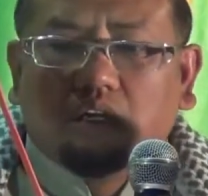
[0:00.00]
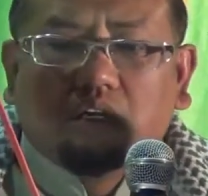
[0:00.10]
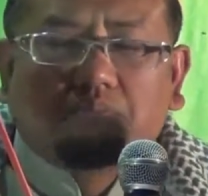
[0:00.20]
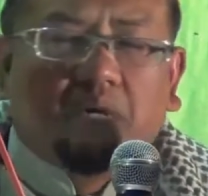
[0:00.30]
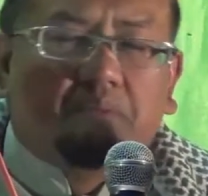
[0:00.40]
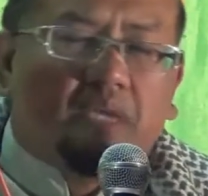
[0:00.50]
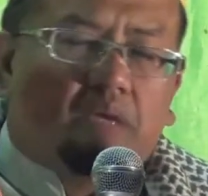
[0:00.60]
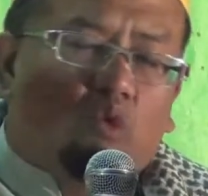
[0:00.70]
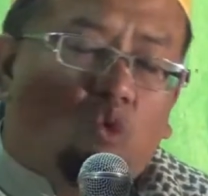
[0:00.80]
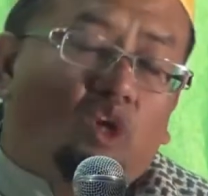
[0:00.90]
มันมี
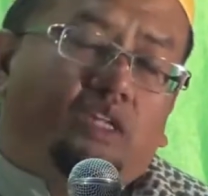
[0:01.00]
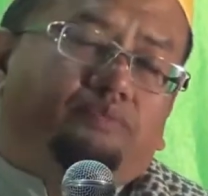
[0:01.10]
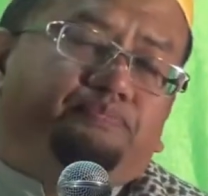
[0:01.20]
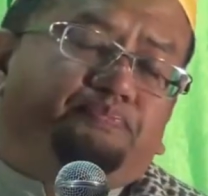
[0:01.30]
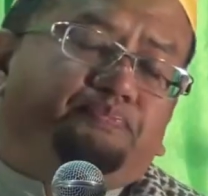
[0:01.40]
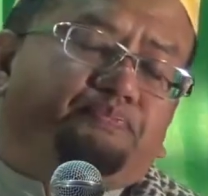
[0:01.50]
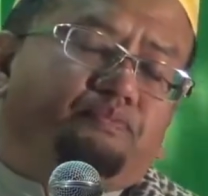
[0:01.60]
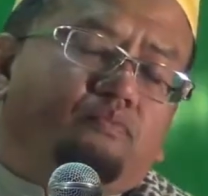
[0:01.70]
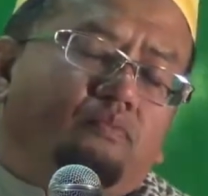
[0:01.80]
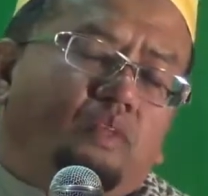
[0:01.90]
มูล
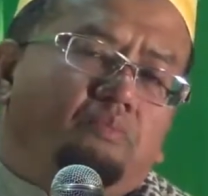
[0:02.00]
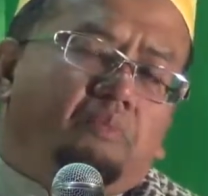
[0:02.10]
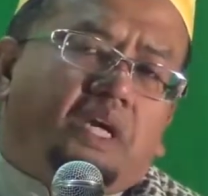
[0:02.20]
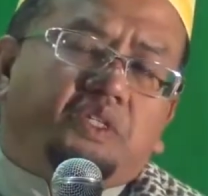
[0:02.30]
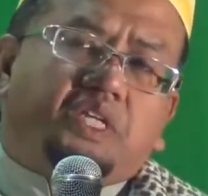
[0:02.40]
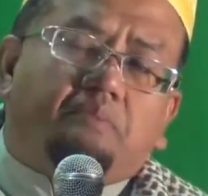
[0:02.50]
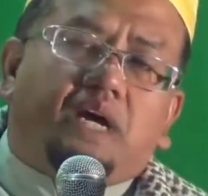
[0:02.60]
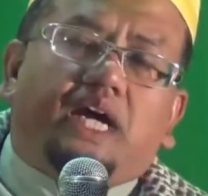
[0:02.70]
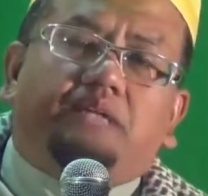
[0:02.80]
มีที่มา